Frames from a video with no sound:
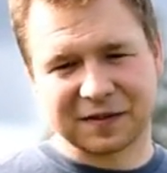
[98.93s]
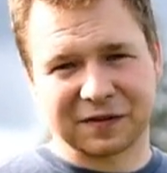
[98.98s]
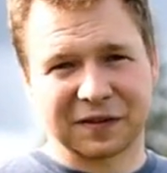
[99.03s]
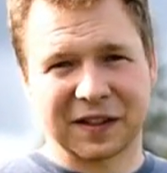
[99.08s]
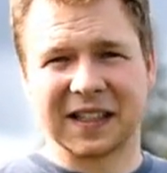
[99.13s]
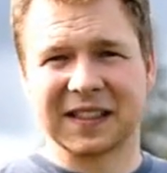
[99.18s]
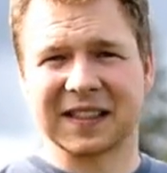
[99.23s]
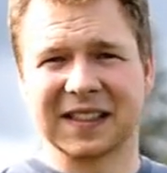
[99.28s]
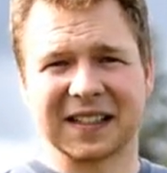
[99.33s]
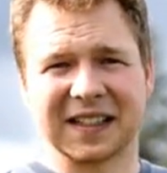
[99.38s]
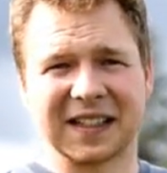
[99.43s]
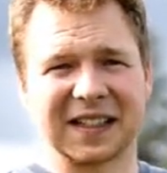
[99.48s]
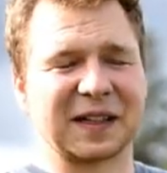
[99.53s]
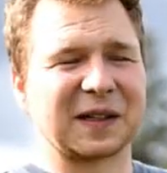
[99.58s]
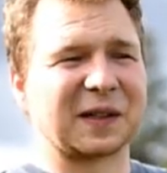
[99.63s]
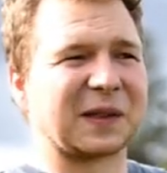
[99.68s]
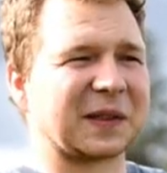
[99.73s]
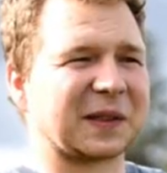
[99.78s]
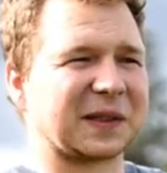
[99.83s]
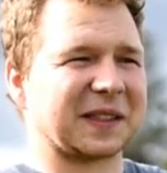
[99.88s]
Vater dann
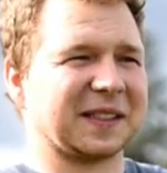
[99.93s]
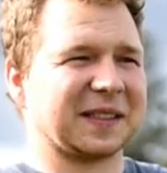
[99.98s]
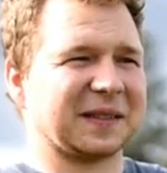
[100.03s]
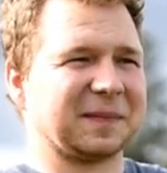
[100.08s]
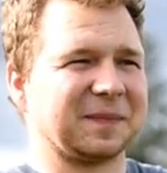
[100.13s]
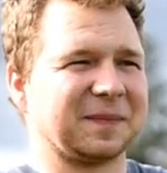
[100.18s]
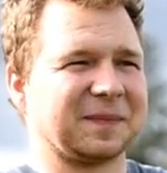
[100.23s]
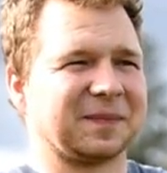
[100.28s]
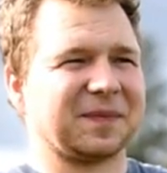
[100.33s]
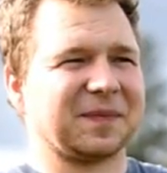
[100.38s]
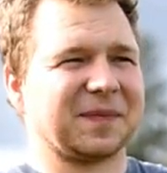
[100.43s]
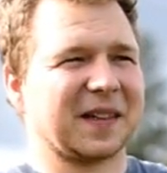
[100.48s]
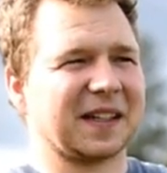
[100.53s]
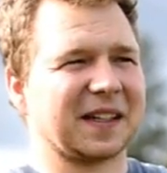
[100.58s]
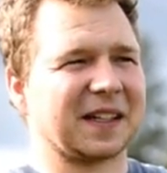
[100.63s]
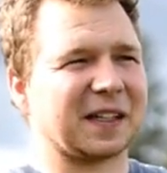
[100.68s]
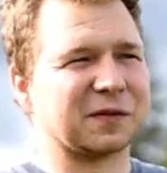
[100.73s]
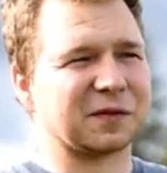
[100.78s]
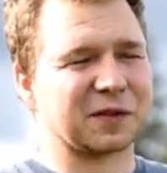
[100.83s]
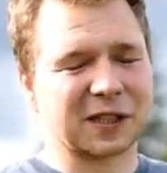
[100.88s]
auch ähm,
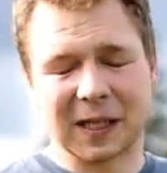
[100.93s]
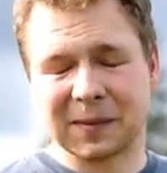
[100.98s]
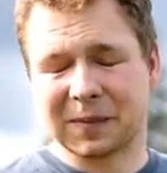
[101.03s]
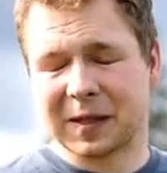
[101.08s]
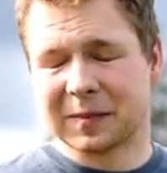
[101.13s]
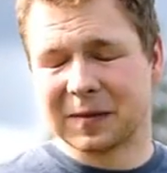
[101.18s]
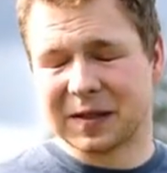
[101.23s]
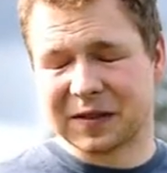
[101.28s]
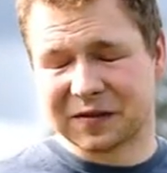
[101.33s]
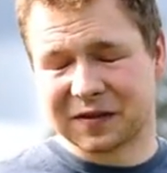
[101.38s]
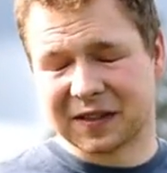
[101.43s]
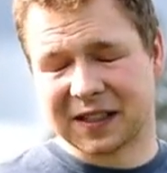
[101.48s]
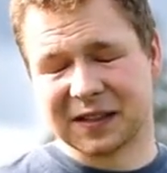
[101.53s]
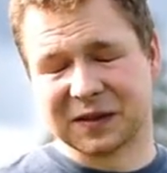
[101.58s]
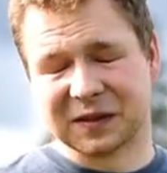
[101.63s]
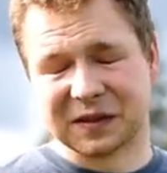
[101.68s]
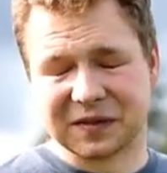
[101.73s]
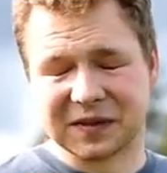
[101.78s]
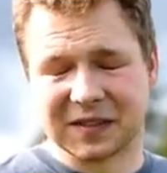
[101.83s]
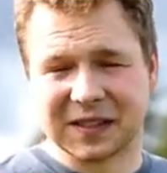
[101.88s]
auf dem Schlepper mitfahren,
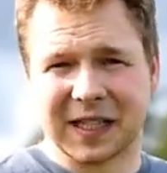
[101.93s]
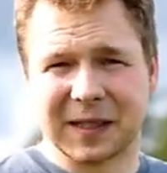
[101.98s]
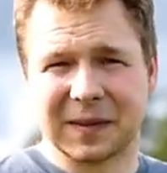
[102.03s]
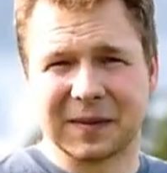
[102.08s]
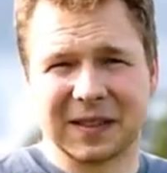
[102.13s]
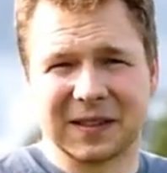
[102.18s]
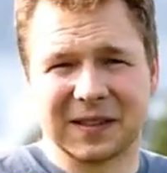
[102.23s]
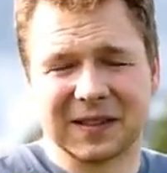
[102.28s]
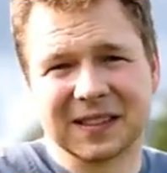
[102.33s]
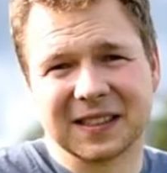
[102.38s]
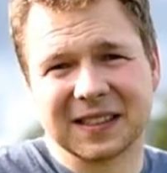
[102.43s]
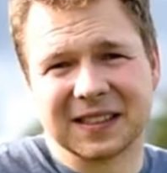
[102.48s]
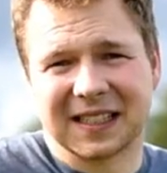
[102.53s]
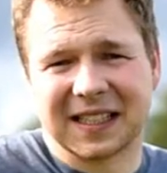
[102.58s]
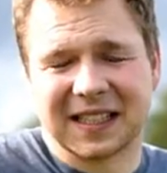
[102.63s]
durften selber unsere